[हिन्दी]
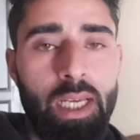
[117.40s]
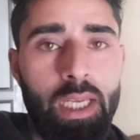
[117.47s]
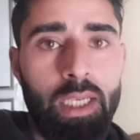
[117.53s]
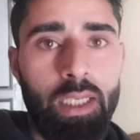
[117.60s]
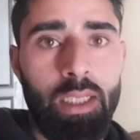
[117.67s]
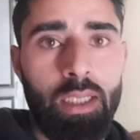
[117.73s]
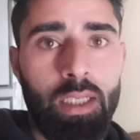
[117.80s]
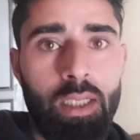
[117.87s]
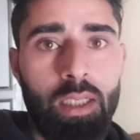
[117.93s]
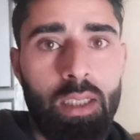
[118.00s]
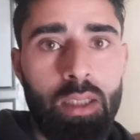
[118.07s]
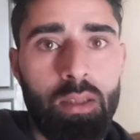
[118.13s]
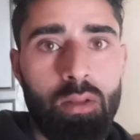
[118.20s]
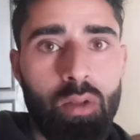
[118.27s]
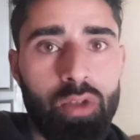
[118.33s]
है
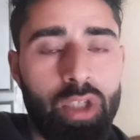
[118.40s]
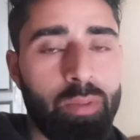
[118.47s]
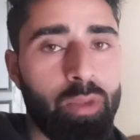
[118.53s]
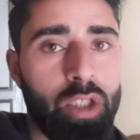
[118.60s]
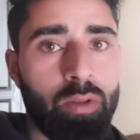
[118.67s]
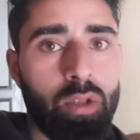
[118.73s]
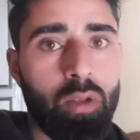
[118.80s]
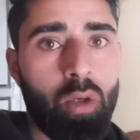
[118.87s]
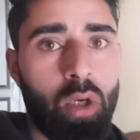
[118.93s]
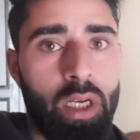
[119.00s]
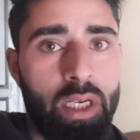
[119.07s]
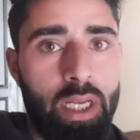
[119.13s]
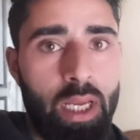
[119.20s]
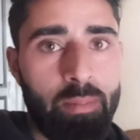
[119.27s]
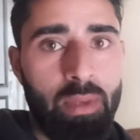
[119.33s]
तो उसके मुझे थोड़ा
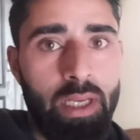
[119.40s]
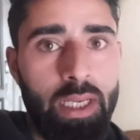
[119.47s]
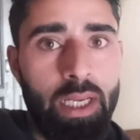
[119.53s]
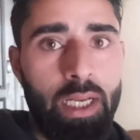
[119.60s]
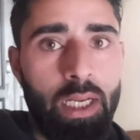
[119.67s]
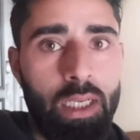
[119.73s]
टाइम लगेगा